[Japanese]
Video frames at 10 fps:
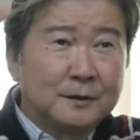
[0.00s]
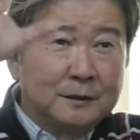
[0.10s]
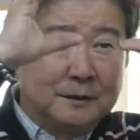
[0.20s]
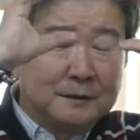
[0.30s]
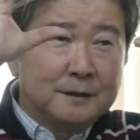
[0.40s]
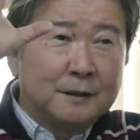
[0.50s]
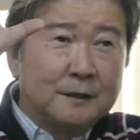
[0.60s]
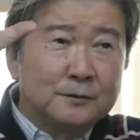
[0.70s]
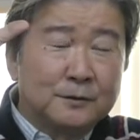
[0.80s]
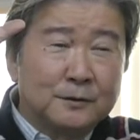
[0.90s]
ね、世
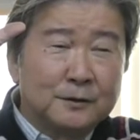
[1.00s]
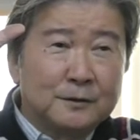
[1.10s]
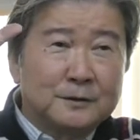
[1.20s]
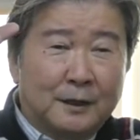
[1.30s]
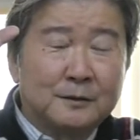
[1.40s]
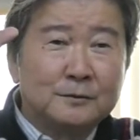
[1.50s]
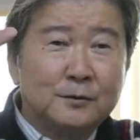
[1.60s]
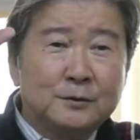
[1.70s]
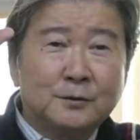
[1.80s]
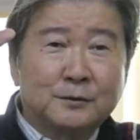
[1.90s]
界のさ
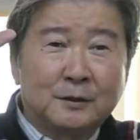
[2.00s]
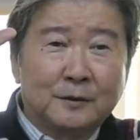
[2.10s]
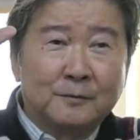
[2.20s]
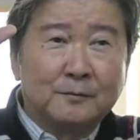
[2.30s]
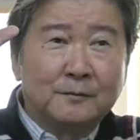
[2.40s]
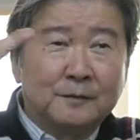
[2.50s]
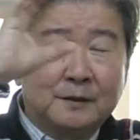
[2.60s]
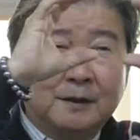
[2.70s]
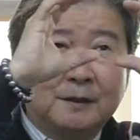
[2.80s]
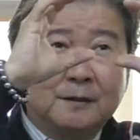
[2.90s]
動きとして
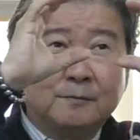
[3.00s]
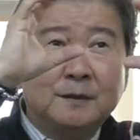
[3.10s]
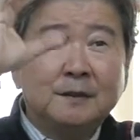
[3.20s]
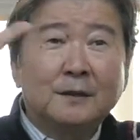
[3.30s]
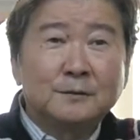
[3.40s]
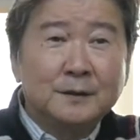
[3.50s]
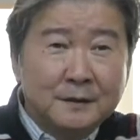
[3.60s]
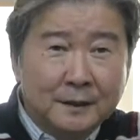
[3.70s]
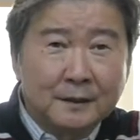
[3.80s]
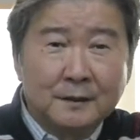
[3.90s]
ね見た上
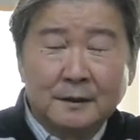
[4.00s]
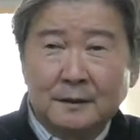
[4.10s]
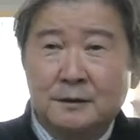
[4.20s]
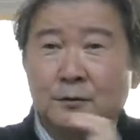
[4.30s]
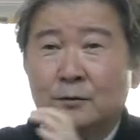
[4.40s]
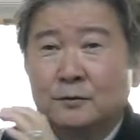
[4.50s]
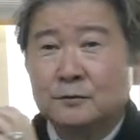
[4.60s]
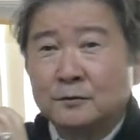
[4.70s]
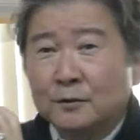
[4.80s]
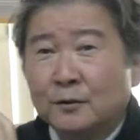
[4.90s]
で日本
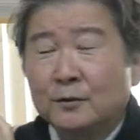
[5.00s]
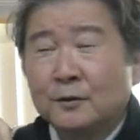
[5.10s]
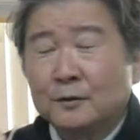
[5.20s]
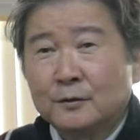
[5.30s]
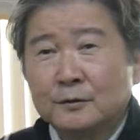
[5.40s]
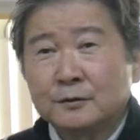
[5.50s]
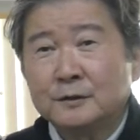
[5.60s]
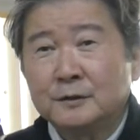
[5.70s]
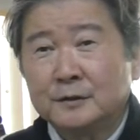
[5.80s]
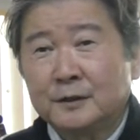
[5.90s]
の要す
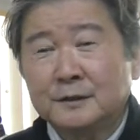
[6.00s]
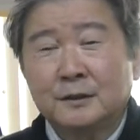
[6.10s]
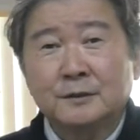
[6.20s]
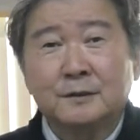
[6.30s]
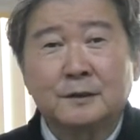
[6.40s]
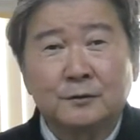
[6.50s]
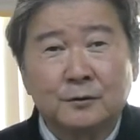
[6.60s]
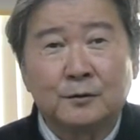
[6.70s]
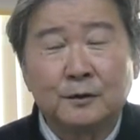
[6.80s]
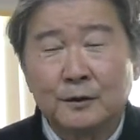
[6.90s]
るに照らし合わさない
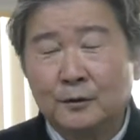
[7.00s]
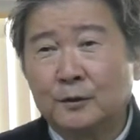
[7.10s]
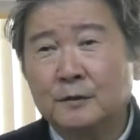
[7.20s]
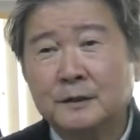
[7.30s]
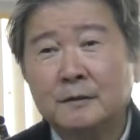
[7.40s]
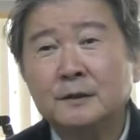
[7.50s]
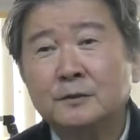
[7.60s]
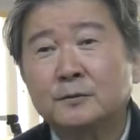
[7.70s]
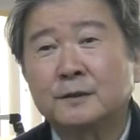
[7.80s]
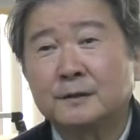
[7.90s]
と俺はだめだ
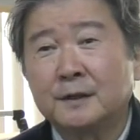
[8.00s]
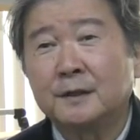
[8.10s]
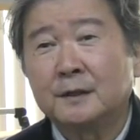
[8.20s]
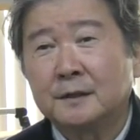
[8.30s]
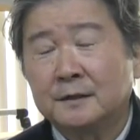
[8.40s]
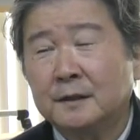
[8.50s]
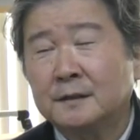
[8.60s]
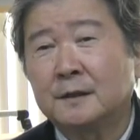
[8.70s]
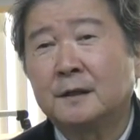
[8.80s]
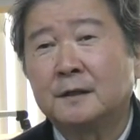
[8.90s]
と思うんだよねなんか
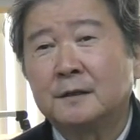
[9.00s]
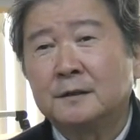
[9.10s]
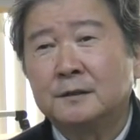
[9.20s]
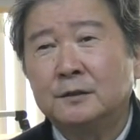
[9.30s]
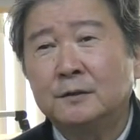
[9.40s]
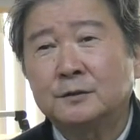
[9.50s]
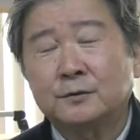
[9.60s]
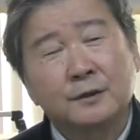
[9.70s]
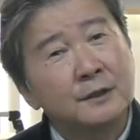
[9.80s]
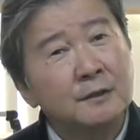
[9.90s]
ね日本は
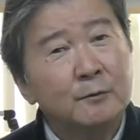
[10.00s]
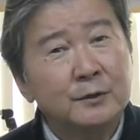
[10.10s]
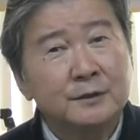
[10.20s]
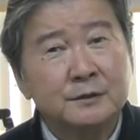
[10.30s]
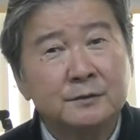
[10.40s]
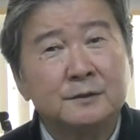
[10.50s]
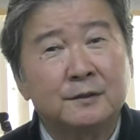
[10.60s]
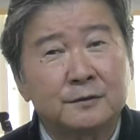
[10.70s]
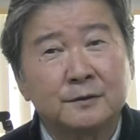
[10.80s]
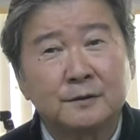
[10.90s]
ちょっと平和ボケしすぎて
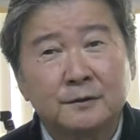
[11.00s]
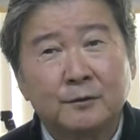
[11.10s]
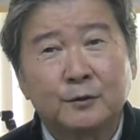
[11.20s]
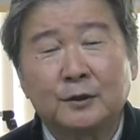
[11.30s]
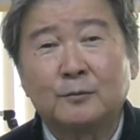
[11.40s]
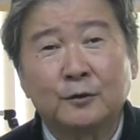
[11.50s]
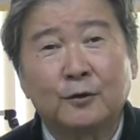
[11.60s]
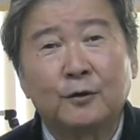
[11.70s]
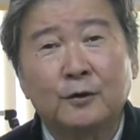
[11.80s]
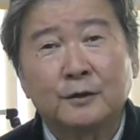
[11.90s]
るって僕は思うよ
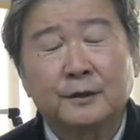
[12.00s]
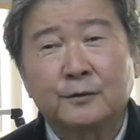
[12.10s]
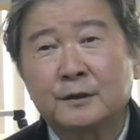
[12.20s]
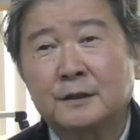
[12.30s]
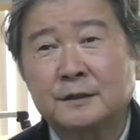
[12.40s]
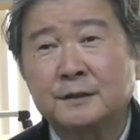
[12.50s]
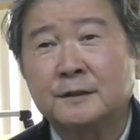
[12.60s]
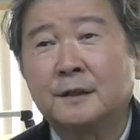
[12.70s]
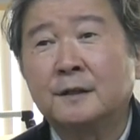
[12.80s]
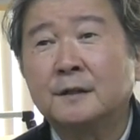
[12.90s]
だからこれから先
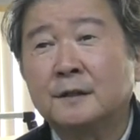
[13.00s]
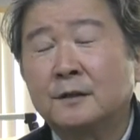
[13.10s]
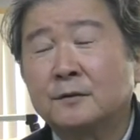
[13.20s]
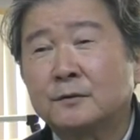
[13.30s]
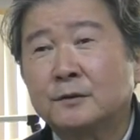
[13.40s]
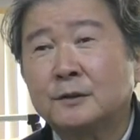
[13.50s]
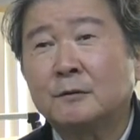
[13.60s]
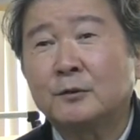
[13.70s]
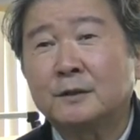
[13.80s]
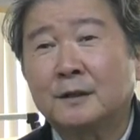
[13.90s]
ねあのこの平
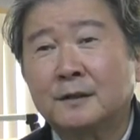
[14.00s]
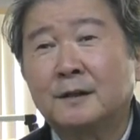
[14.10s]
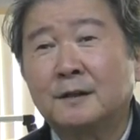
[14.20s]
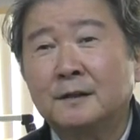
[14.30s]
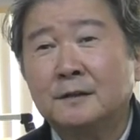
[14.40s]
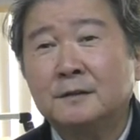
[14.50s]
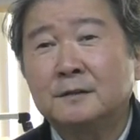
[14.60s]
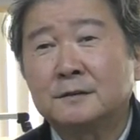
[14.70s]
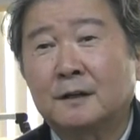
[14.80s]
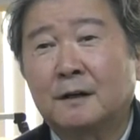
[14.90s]
和ボケがね一
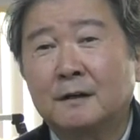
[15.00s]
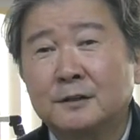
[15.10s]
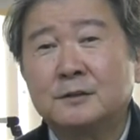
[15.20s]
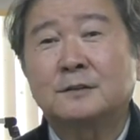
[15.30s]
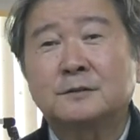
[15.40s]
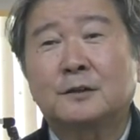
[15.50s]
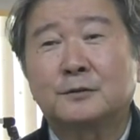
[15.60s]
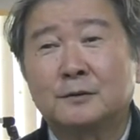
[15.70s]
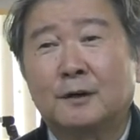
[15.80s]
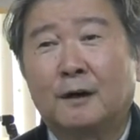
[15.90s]
気にさ気が付いた時
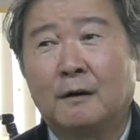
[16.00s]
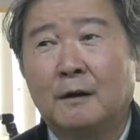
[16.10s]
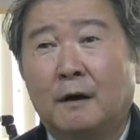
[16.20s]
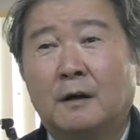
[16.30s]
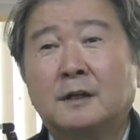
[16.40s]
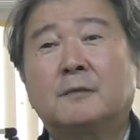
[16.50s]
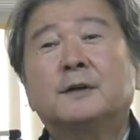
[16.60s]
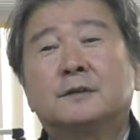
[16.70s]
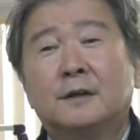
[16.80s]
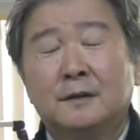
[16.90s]
には「はや
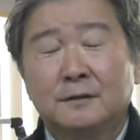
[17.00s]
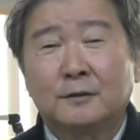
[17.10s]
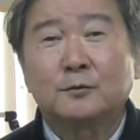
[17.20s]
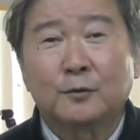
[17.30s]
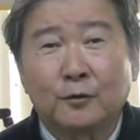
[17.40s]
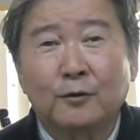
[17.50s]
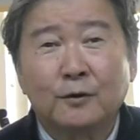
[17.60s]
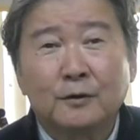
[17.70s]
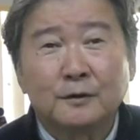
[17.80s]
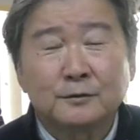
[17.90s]
べえ」なると思うよ
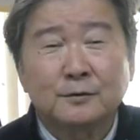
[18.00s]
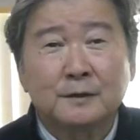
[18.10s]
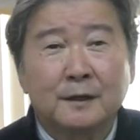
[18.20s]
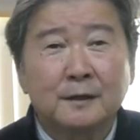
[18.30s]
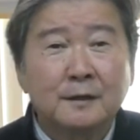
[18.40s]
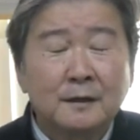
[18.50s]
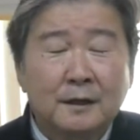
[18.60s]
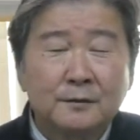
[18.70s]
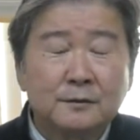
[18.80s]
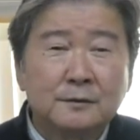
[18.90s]
それね
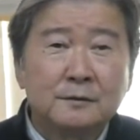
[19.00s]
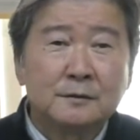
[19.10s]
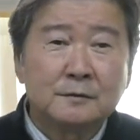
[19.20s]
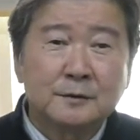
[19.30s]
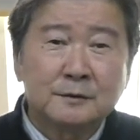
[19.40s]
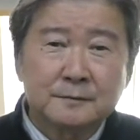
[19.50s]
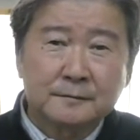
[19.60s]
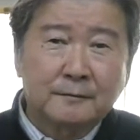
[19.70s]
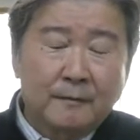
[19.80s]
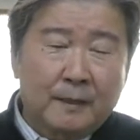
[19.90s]
あのー、僕
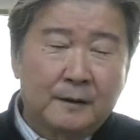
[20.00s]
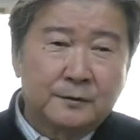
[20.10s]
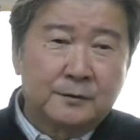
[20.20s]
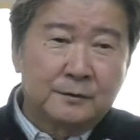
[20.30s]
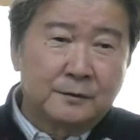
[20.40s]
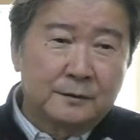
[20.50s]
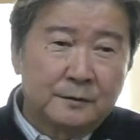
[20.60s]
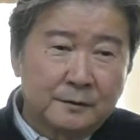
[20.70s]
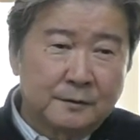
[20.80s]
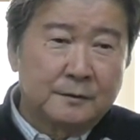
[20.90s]
えっ
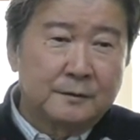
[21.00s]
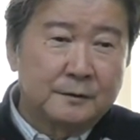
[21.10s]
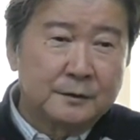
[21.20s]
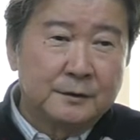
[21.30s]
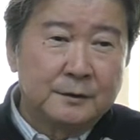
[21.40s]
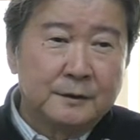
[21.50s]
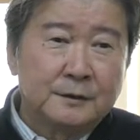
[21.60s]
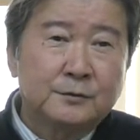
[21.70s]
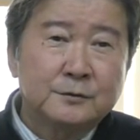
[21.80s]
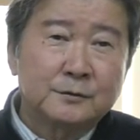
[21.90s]
と
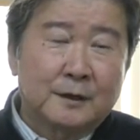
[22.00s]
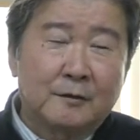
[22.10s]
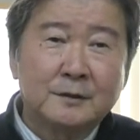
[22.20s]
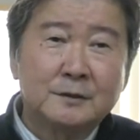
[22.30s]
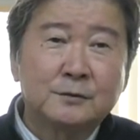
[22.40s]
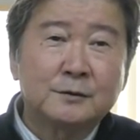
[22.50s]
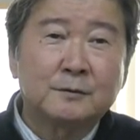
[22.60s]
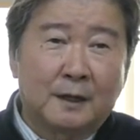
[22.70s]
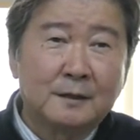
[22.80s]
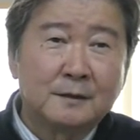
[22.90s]
一つの皮切りとし
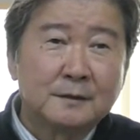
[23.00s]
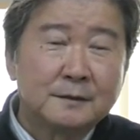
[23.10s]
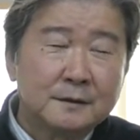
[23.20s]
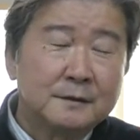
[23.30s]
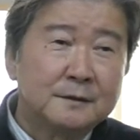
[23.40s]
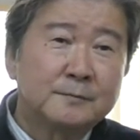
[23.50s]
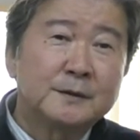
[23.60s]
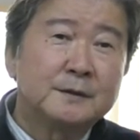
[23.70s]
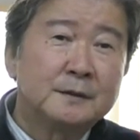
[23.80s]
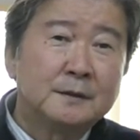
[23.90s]
てはねやっぱ
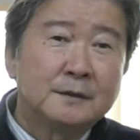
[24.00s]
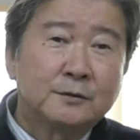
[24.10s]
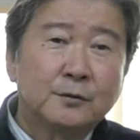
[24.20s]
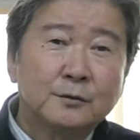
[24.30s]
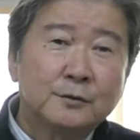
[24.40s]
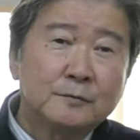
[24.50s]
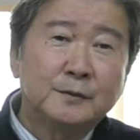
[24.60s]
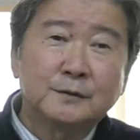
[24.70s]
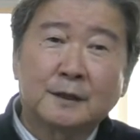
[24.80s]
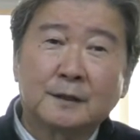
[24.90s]
り東京
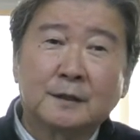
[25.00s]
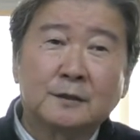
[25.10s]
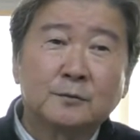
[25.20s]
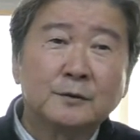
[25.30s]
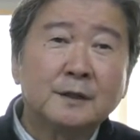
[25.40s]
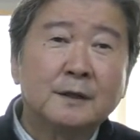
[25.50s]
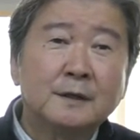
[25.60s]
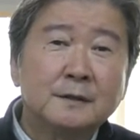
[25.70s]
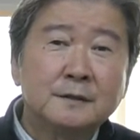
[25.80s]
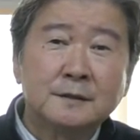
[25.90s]
オリンピックじゃないかなと思うね
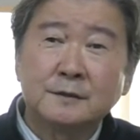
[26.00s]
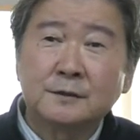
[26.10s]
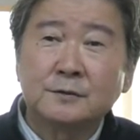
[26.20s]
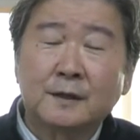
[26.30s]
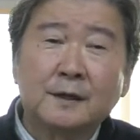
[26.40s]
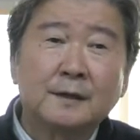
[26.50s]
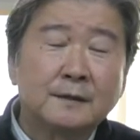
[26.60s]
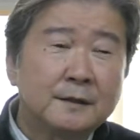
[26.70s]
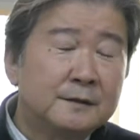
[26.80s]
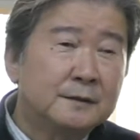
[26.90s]
2020年
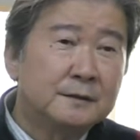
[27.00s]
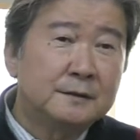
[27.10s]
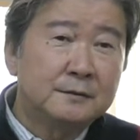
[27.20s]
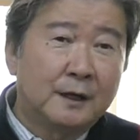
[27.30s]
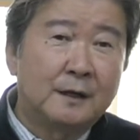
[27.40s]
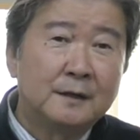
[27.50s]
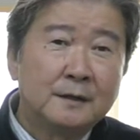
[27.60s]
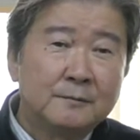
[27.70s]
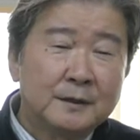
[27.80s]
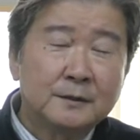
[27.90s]
来年には
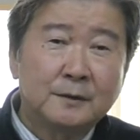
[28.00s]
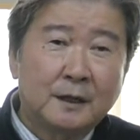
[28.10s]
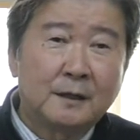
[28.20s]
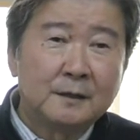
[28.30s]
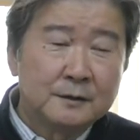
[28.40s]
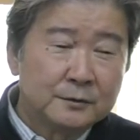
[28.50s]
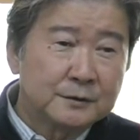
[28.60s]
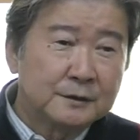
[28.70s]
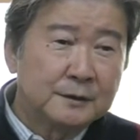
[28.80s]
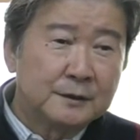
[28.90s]
までは要す
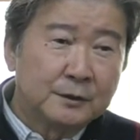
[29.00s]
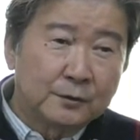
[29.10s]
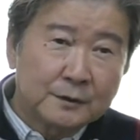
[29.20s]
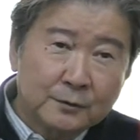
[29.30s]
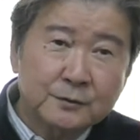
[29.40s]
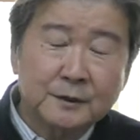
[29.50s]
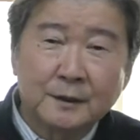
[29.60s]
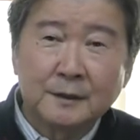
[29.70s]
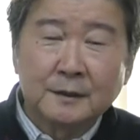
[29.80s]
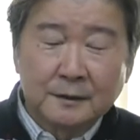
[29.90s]
るにいろんなこと
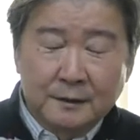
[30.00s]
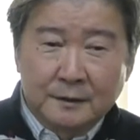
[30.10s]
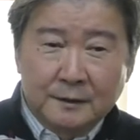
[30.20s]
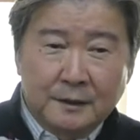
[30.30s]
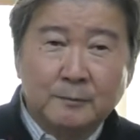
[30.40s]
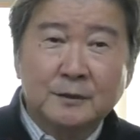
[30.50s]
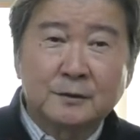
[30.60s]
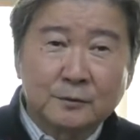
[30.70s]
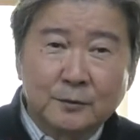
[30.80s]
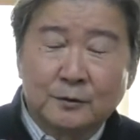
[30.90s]
で、えー、頑張る
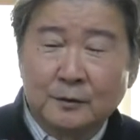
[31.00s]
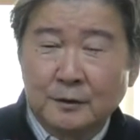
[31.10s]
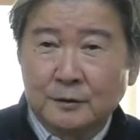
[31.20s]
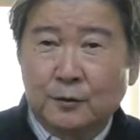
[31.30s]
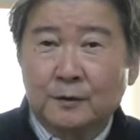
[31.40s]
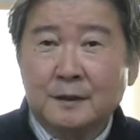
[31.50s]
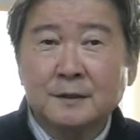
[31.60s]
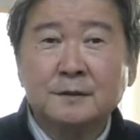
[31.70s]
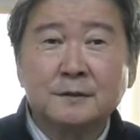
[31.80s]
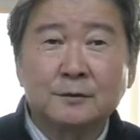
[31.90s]
けどもそこから
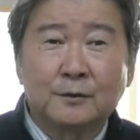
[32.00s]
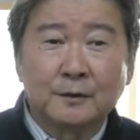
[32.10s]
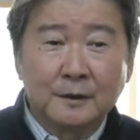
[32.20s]
先ですよ